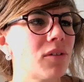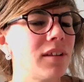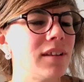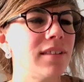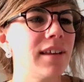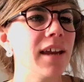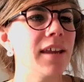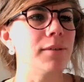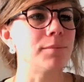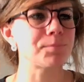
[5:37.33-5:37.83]

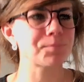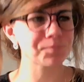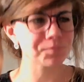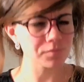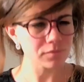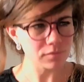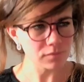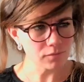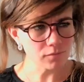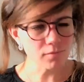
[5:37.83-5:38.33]
détail,
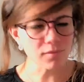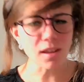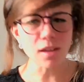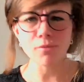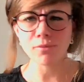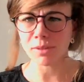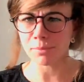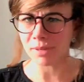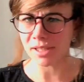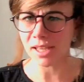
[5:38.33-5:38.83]

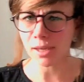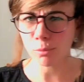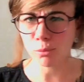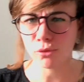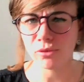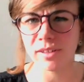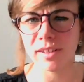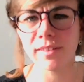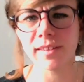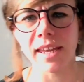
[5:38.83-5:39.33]
de manière
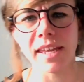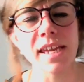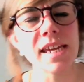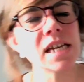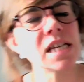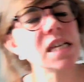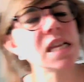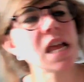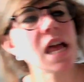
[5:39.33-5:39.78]
plus détaillée.